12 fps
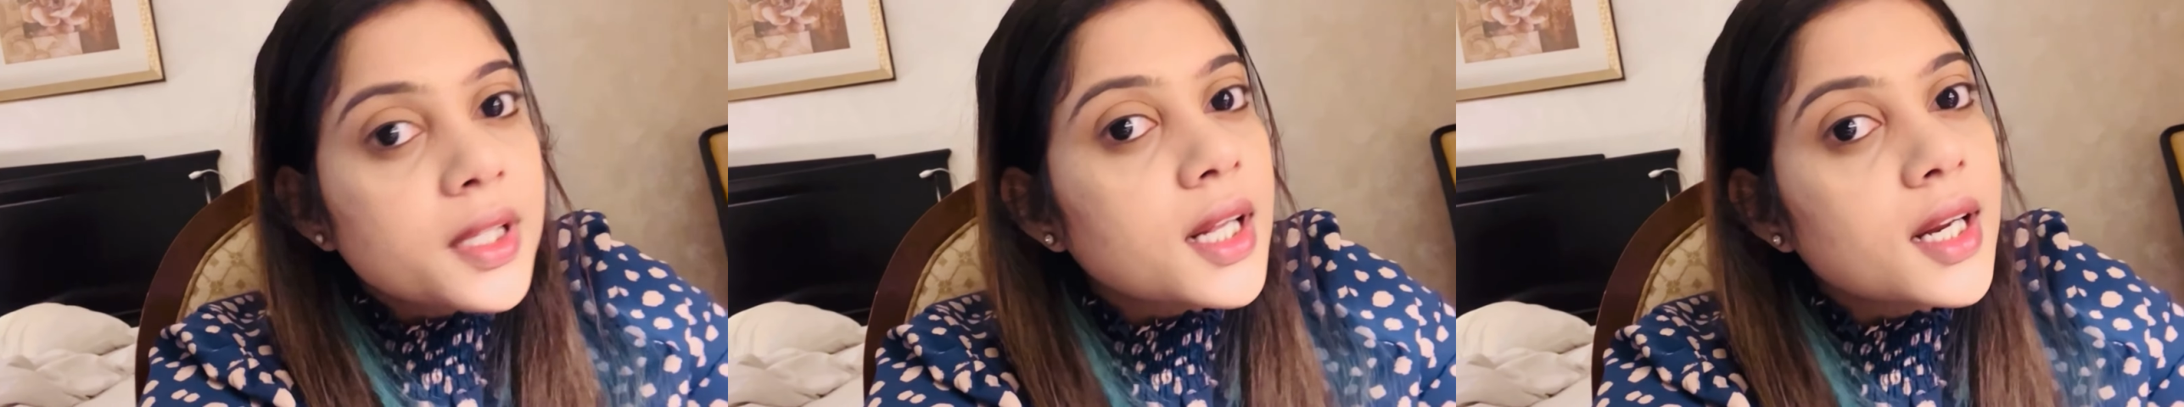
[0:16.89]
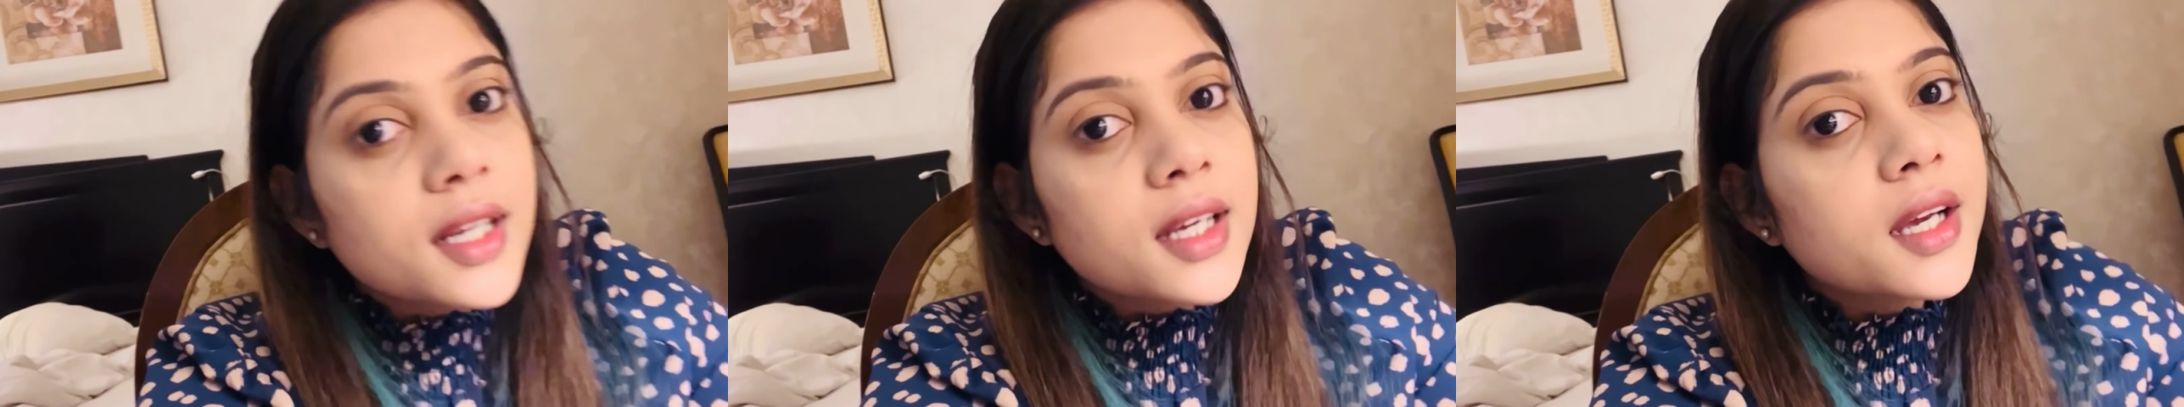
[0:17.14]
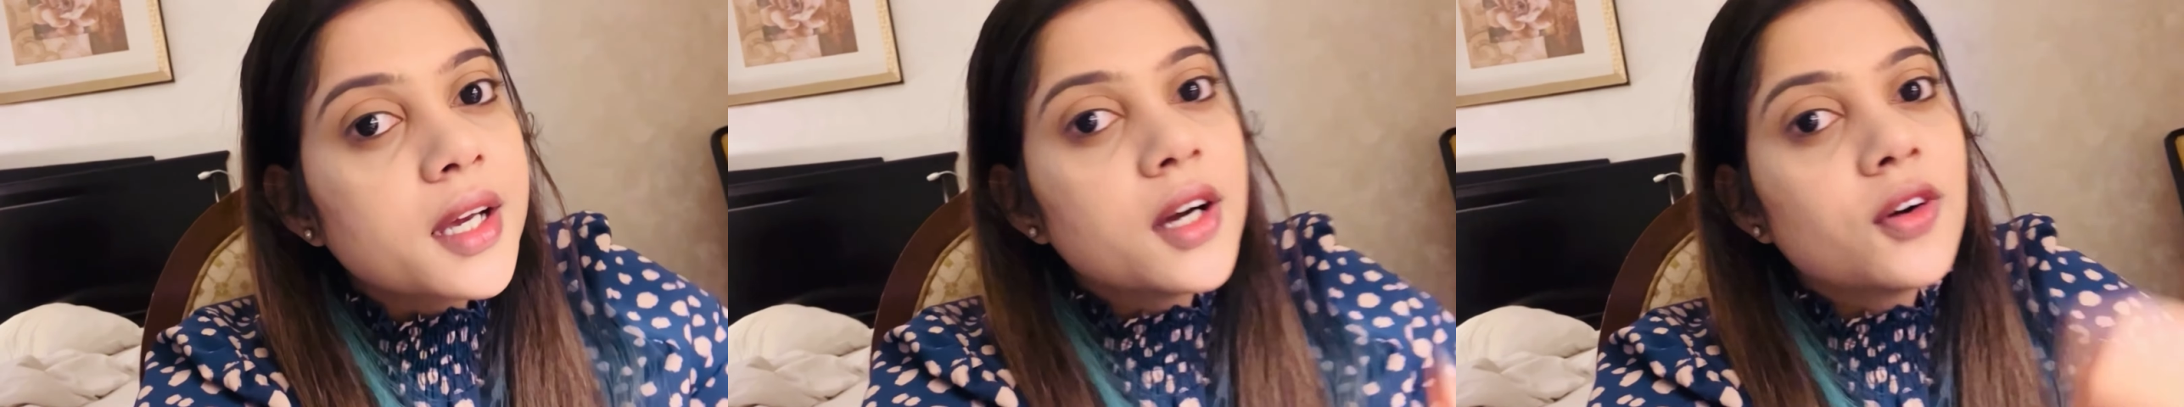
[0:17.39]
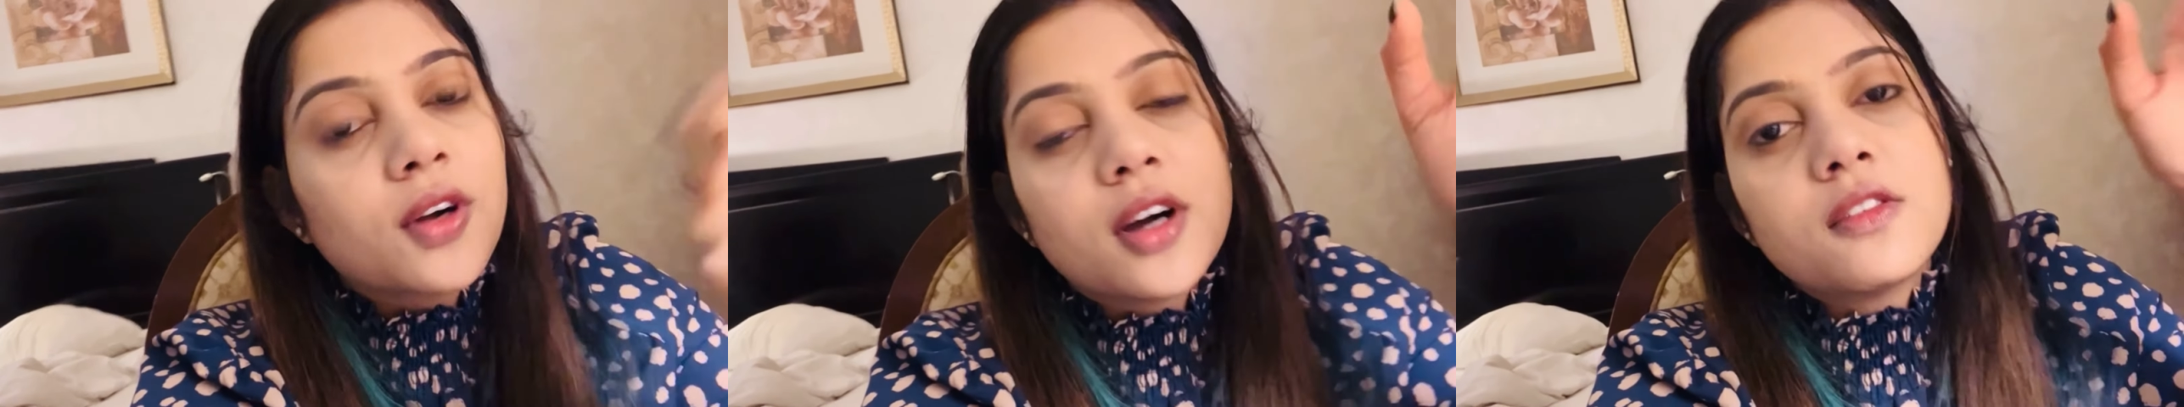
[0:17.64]
पता लग ही गया
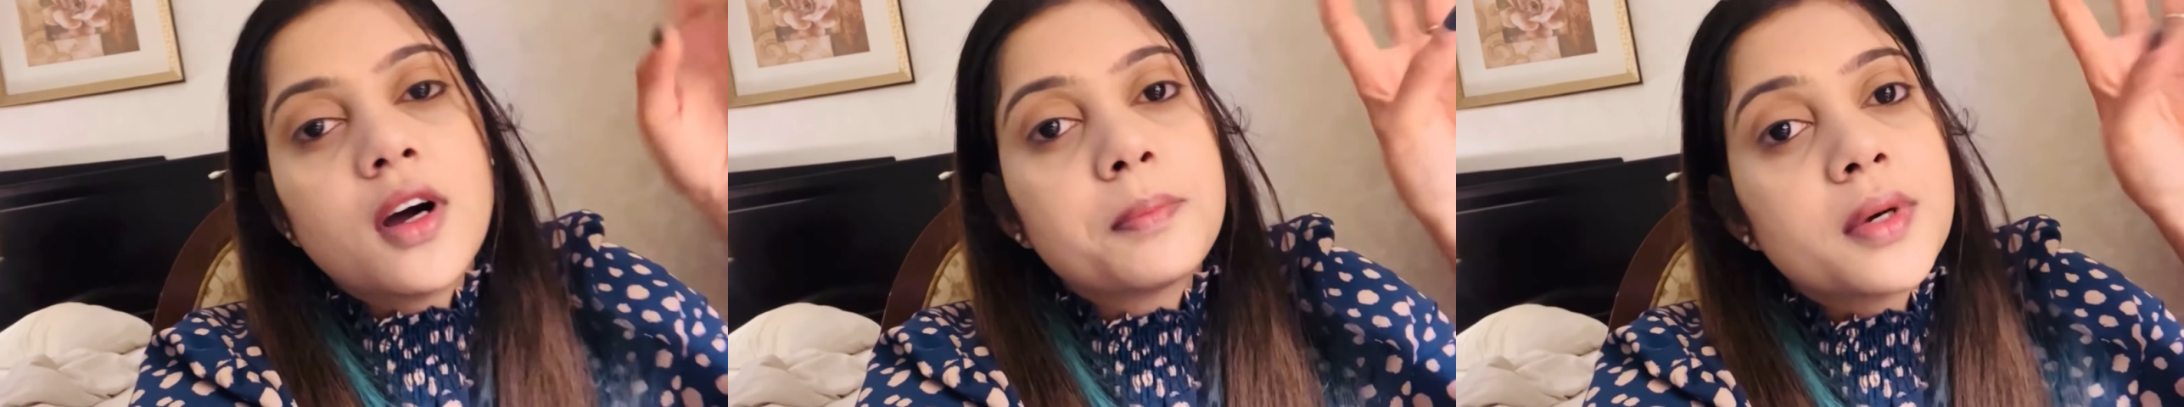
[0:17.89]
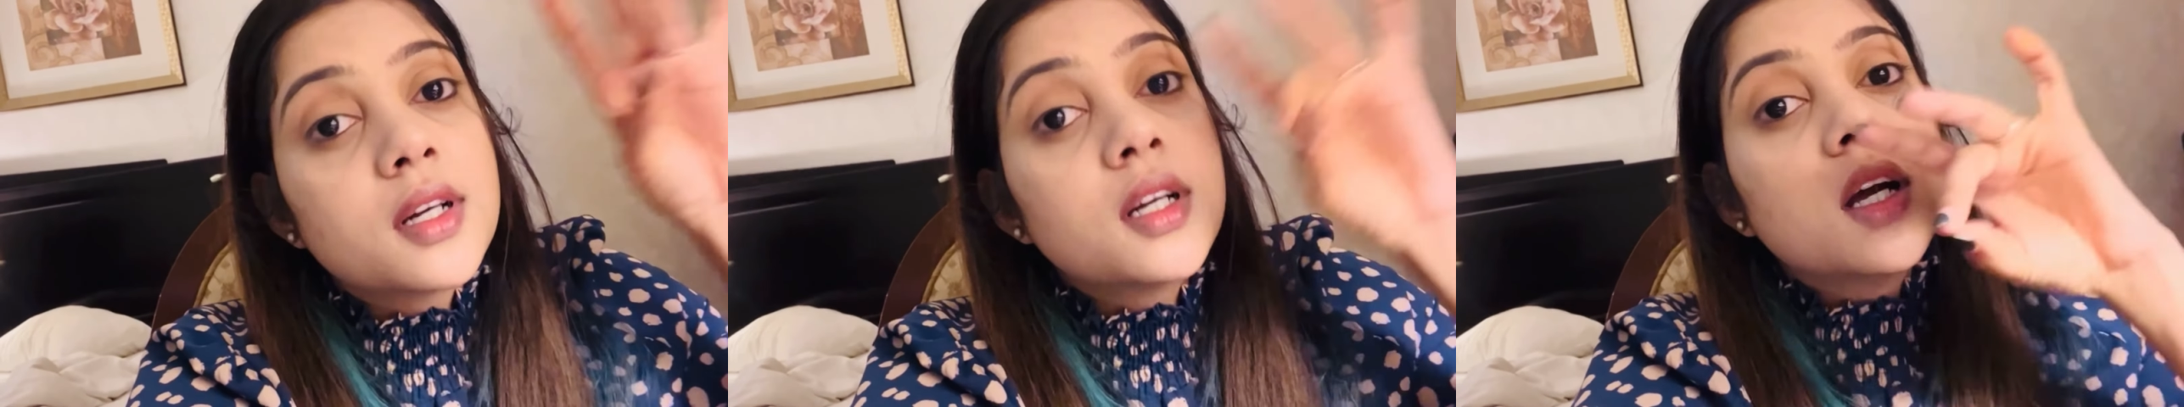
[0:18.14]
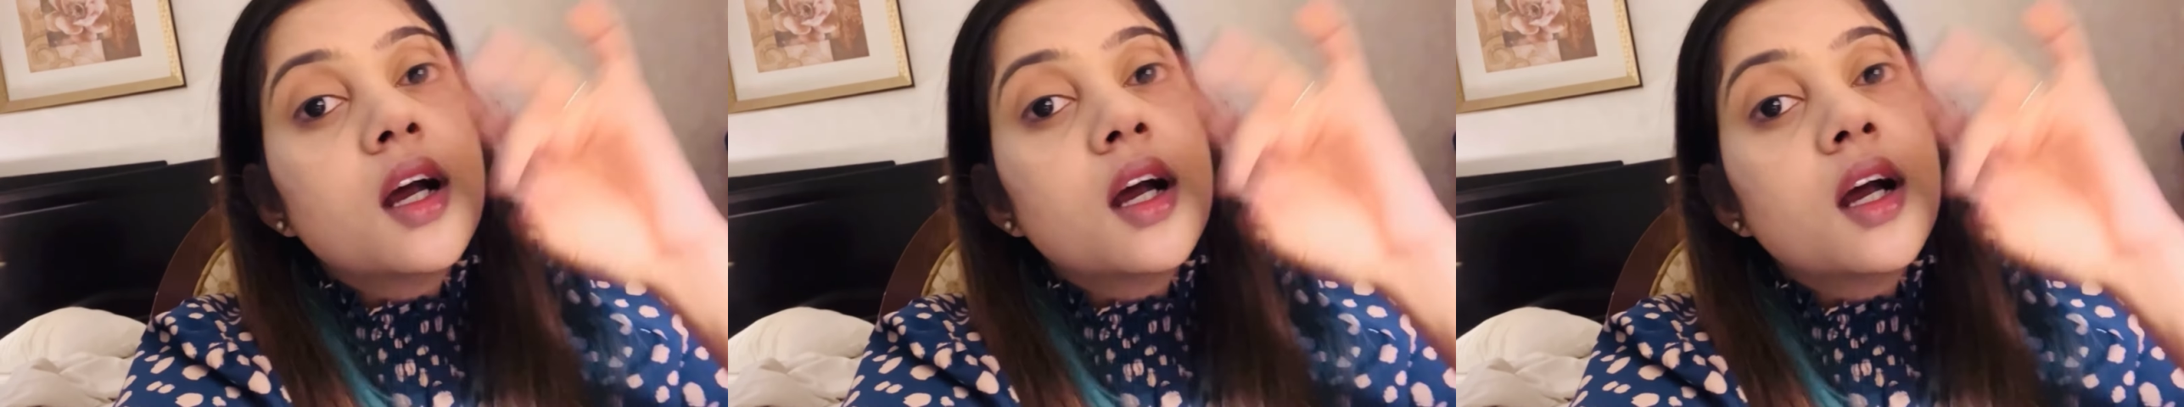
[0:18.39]
होगा वहाँ पर